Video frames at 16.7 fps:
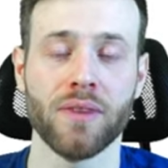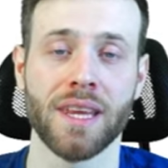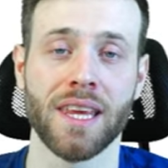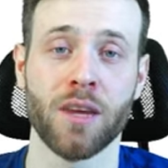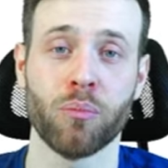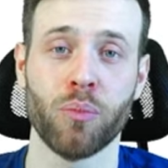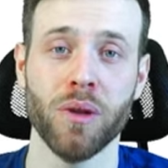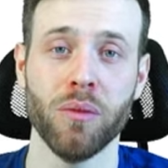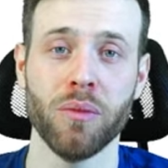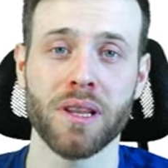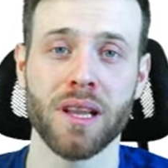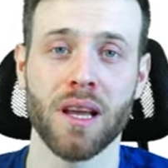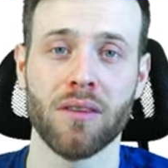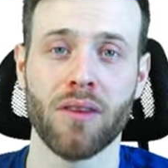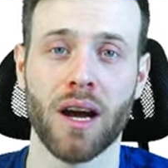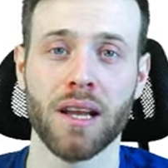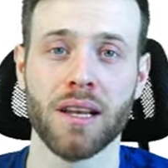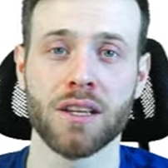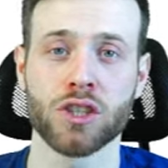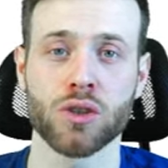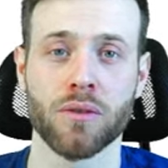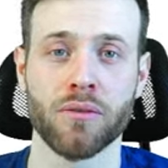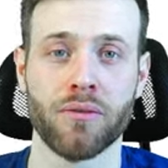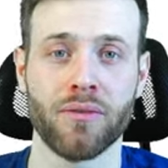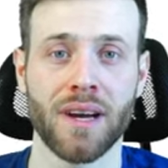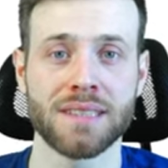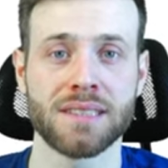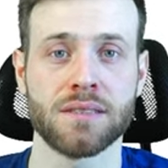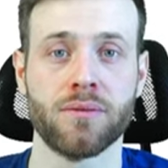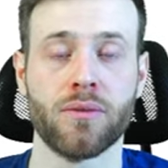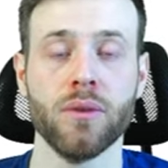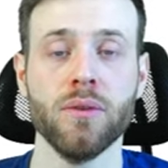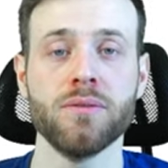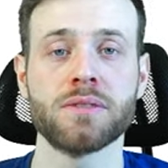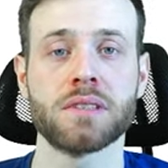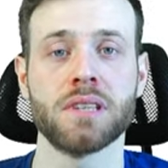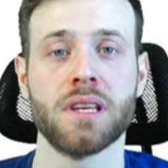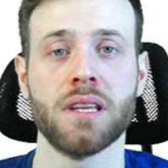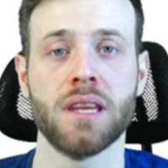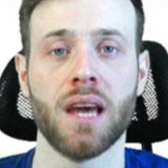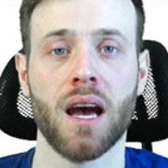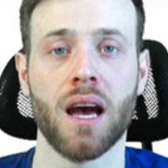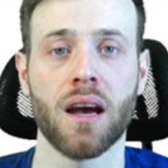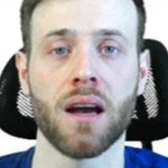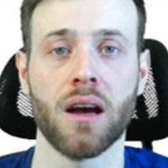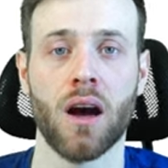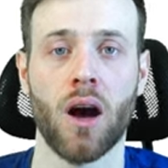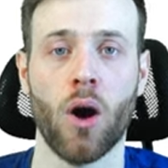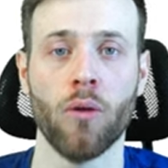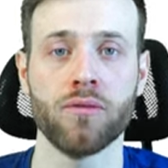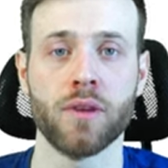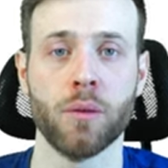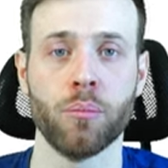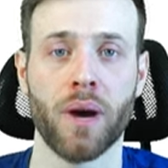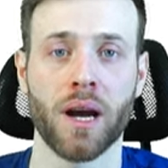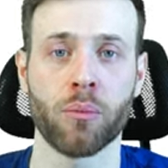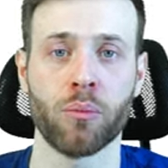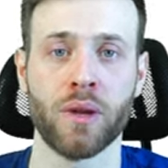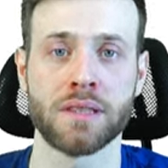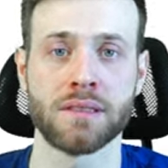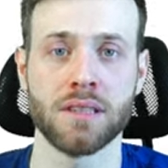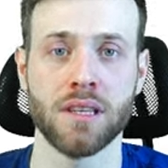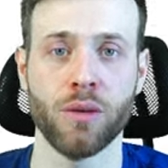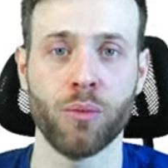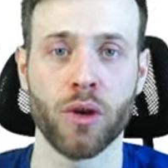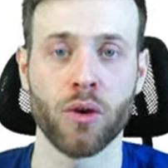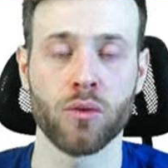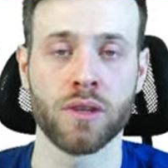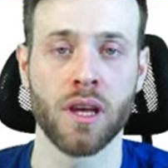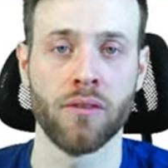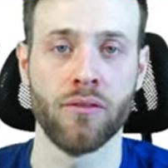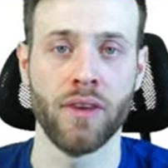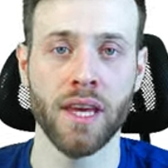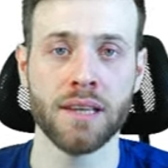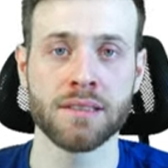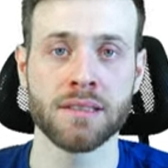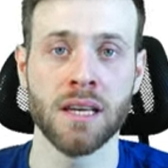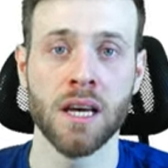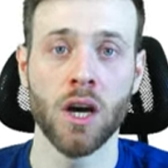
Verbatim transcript: Ich bin mittlerweile schon fast 15 Jahre auf dem Marktplatz eBay unterwegs